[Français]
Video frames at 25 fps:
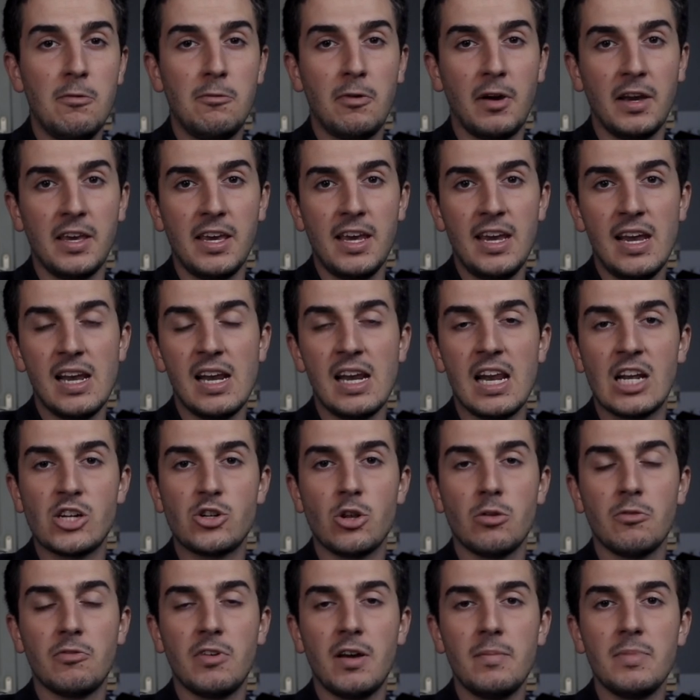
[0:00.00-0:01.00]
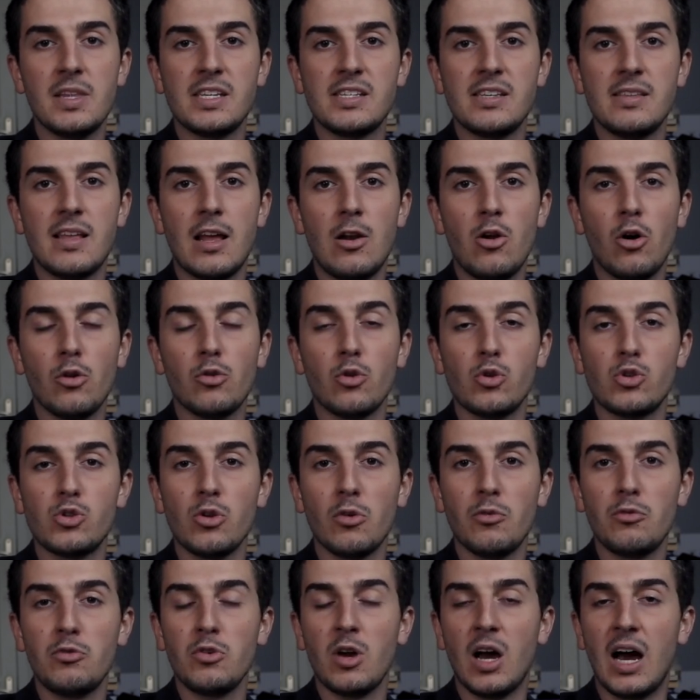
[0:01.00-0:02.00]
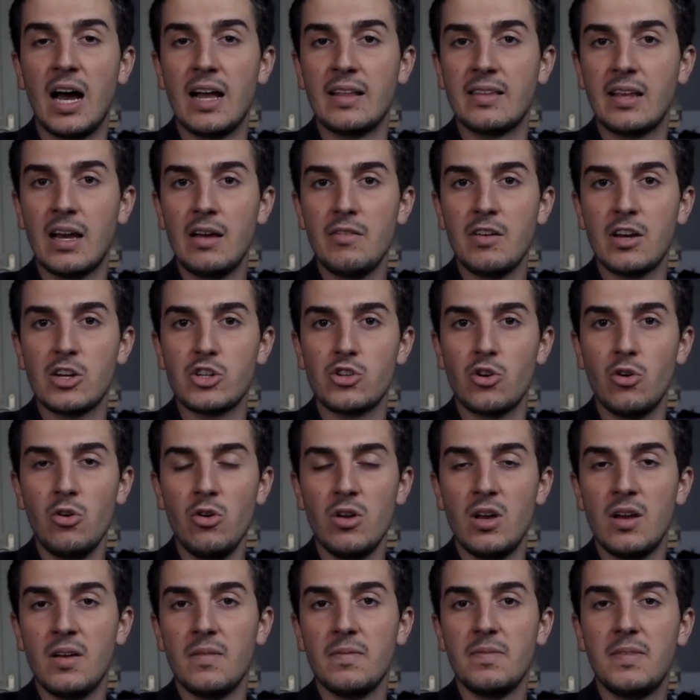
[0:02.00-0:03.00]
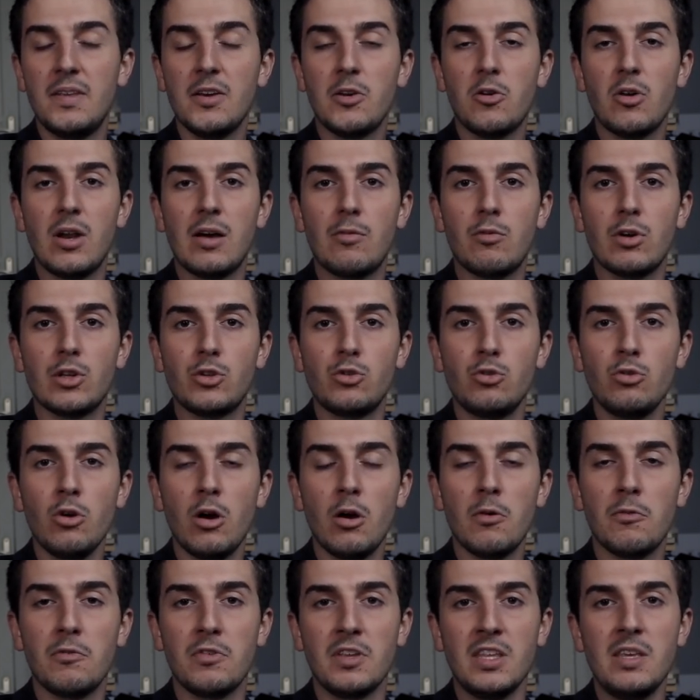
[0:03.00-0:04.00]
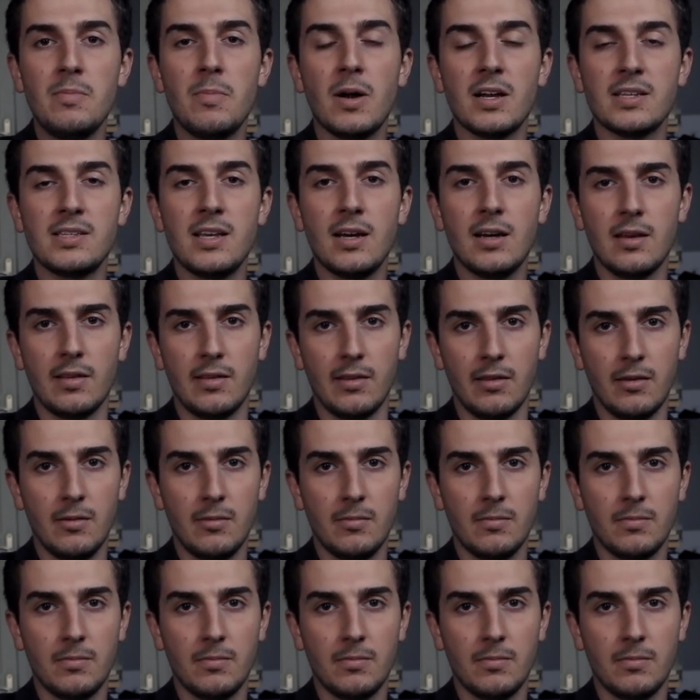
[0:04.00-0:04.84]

Effrayée, la jeune femme décide alors de s'enfuir à travers champs dès que la voiture finit par s'arrêter.